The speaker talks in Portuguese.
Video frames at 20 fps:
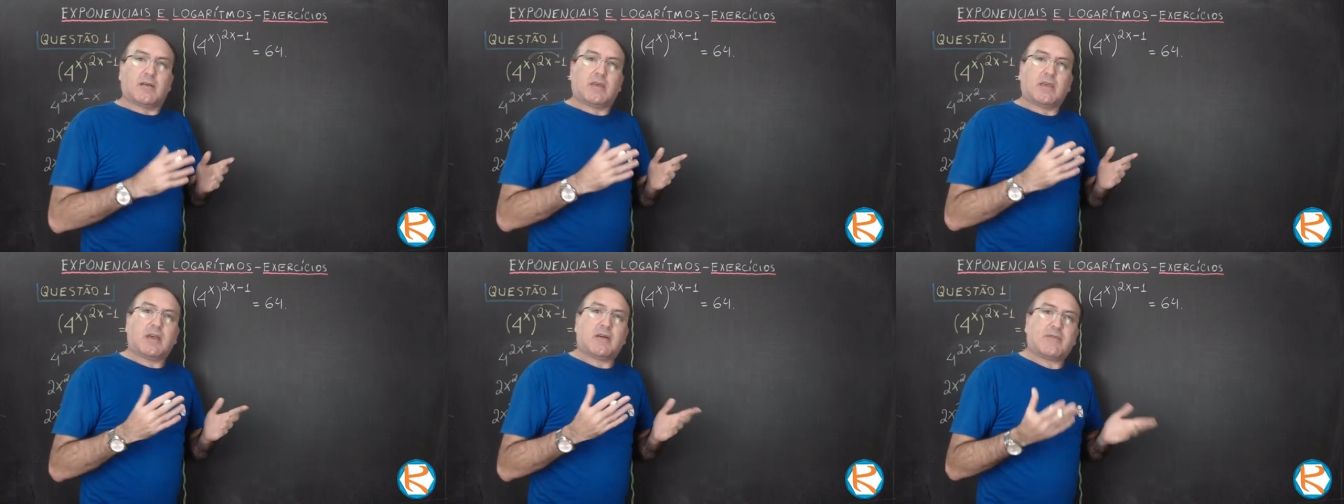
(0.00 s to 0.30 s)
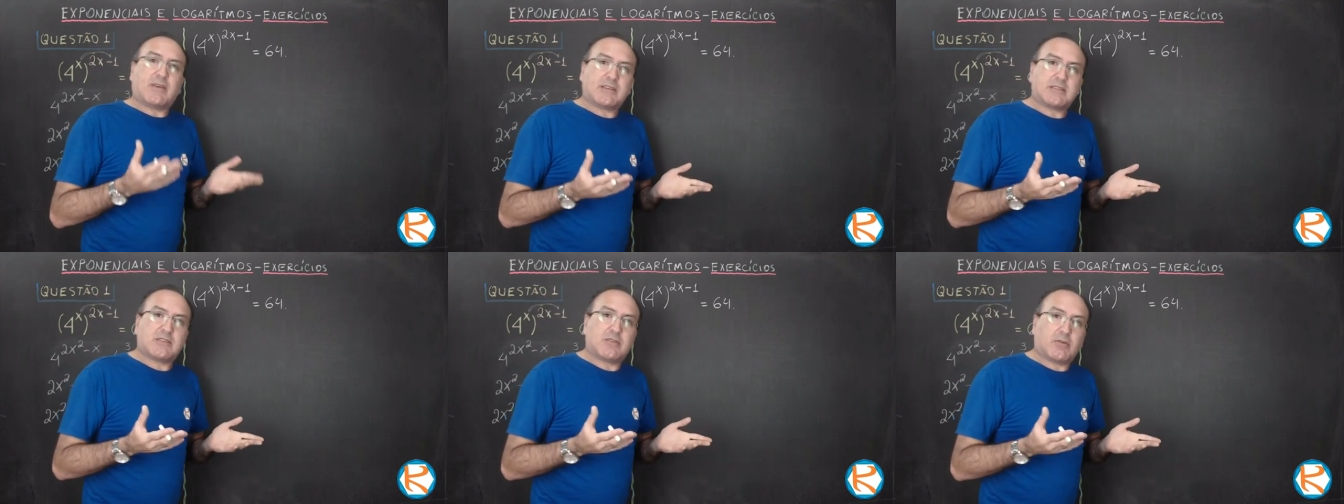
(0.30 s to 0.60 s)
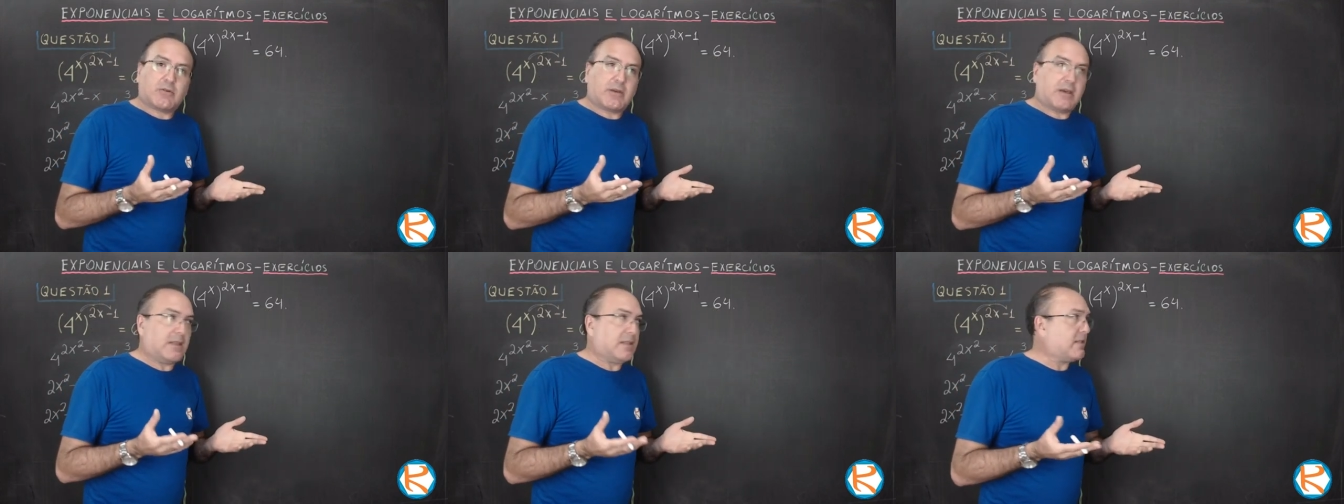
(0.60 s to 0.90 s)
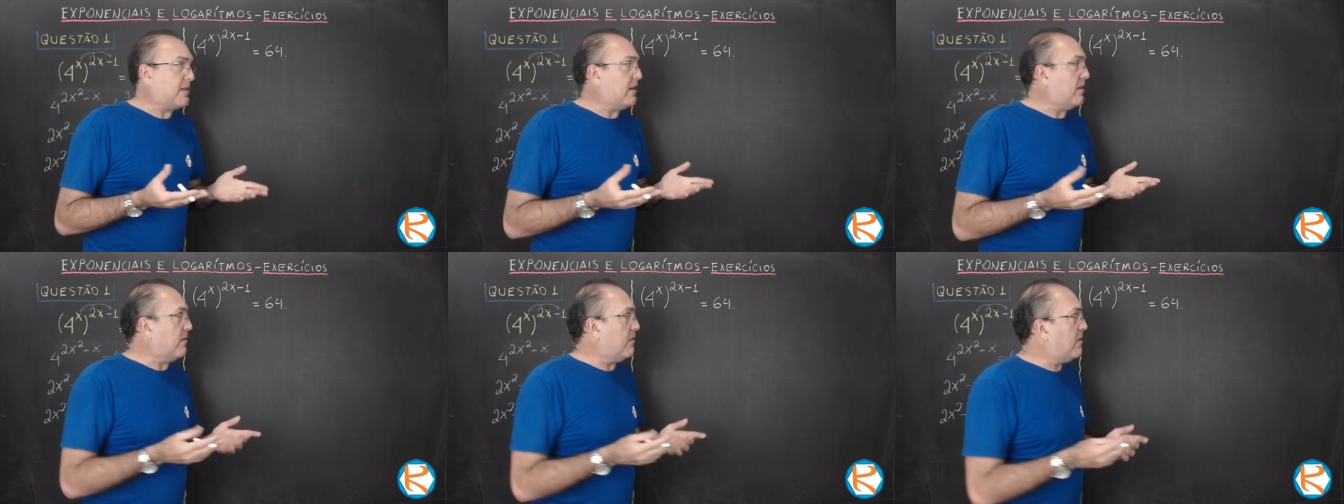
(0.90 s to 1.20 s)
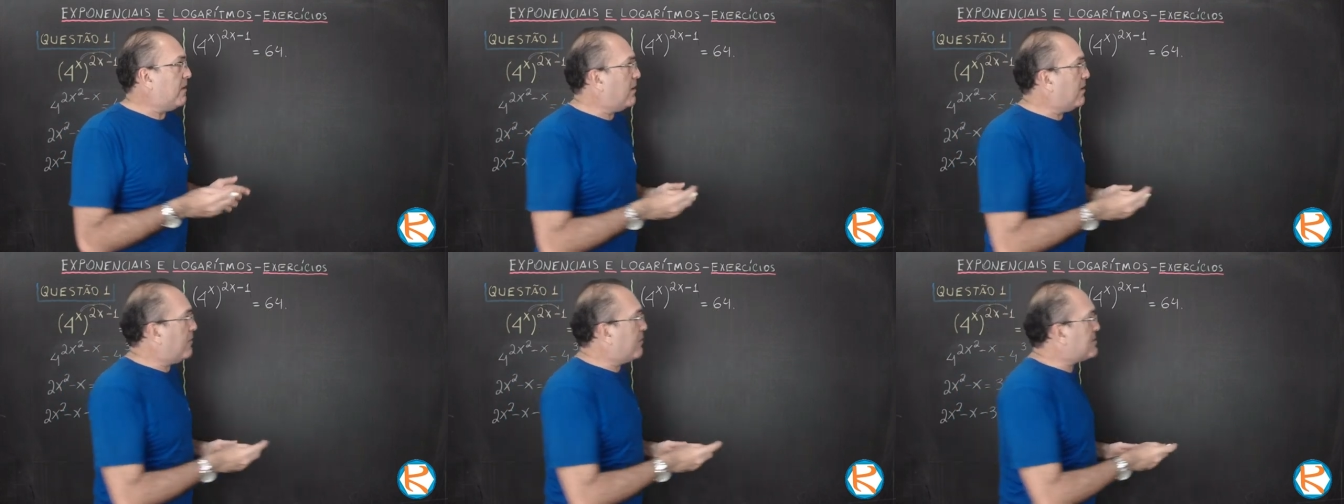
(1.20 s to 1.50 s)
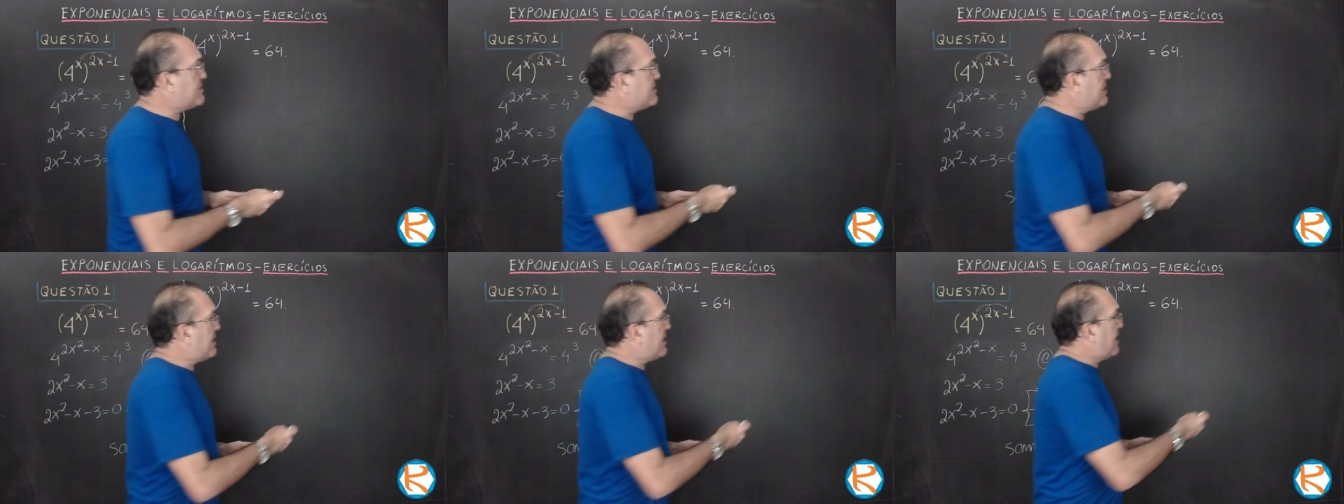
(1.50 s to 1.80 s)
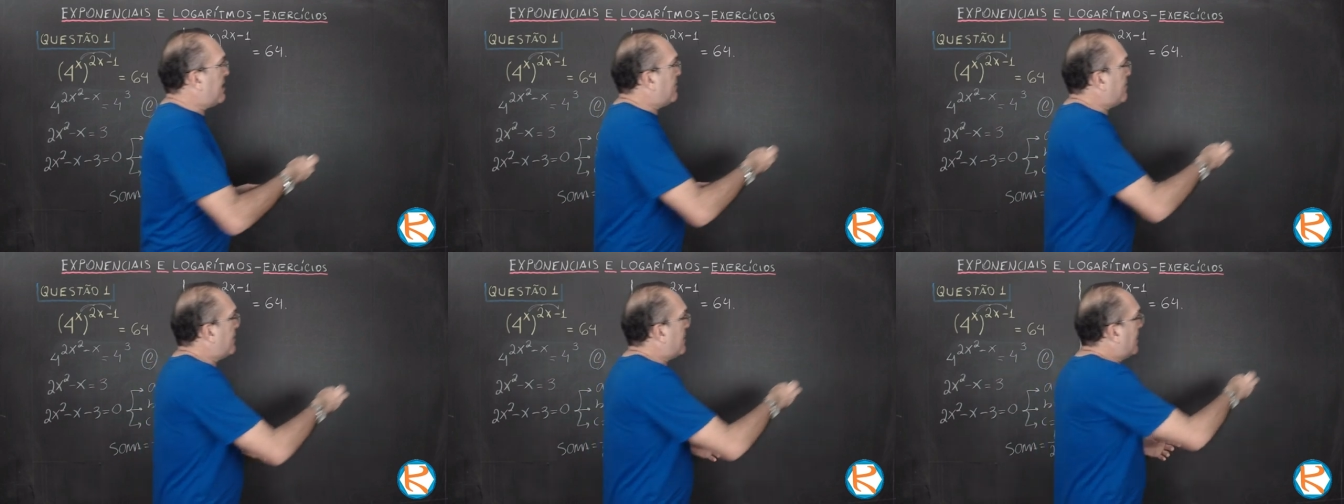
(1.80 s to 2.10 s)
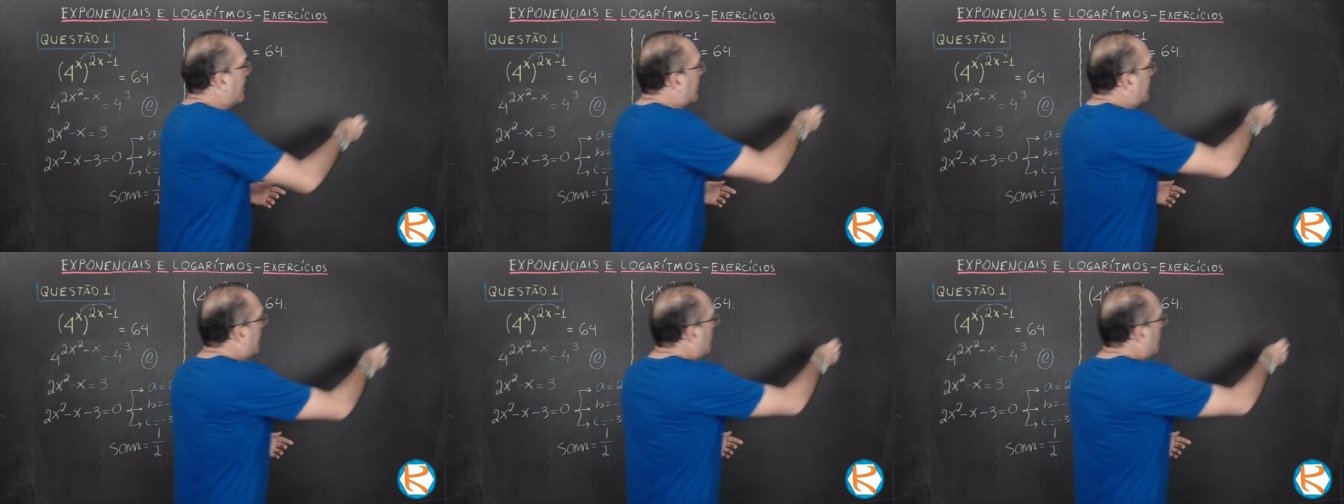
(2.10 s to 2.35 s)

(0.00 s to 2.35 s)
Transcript: Ia fazer o que então? Você iria vir aqui